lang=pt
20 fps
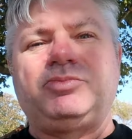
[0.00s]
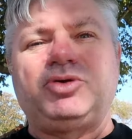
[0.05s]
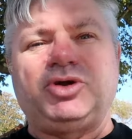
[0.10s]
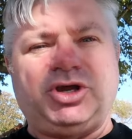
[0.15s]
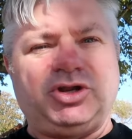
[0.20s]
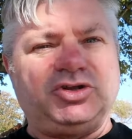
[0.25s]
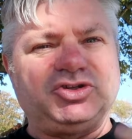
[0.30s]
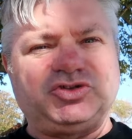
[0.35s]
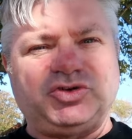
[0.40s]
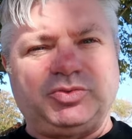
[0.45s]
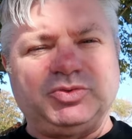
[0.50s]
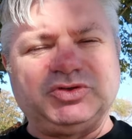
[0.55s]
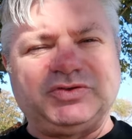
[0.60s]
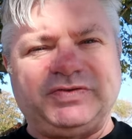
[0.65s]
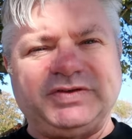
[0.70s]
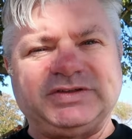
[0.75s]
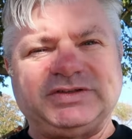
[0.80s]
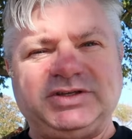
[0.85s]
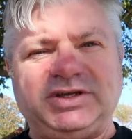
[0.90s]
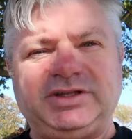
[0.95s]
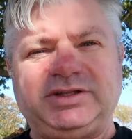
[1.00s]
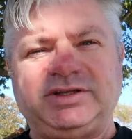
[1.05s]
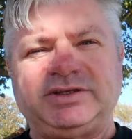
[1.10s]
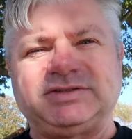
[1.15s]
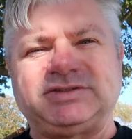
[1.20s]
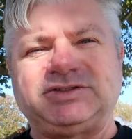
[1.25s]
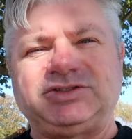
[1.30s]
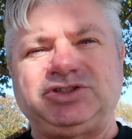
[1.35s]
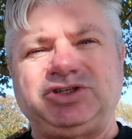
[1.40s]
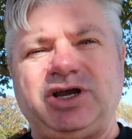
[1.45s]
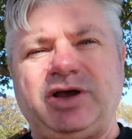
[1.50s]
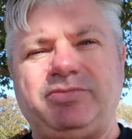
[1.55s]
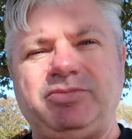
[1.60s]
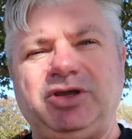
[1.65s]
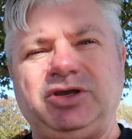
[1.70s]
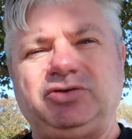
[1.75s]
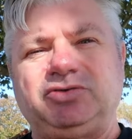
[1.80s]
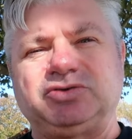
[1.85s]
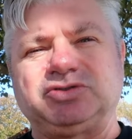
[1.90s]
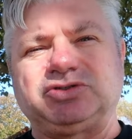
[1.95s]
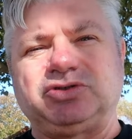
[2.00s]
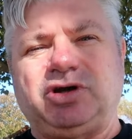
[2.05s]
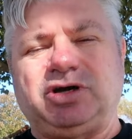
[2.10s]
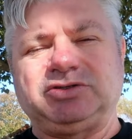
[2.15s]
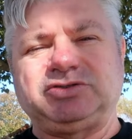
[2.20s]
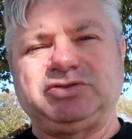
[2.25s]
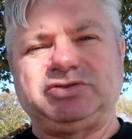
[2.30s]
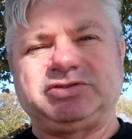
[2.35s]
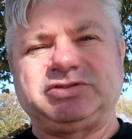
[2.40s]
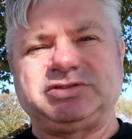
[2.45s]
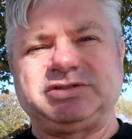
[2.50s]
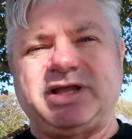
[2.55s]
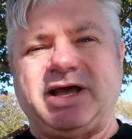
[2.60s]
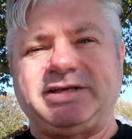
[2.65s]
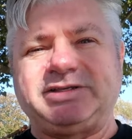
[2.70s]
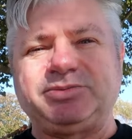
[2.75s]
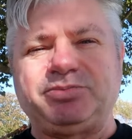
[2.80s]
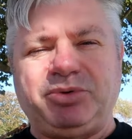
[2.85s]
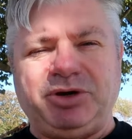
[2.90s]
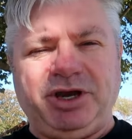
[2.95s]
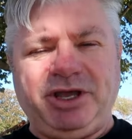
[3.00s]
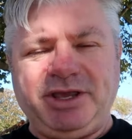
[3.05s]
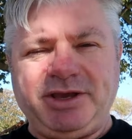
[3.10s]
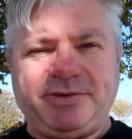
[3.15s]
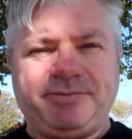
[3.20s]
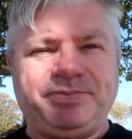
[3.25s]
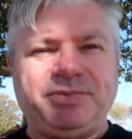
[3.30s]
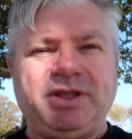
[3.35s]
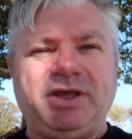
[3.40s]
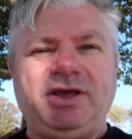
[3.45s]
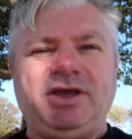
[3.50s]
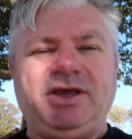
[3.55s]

porque nós tínhamos visitas de amigos nossos lá Espanha,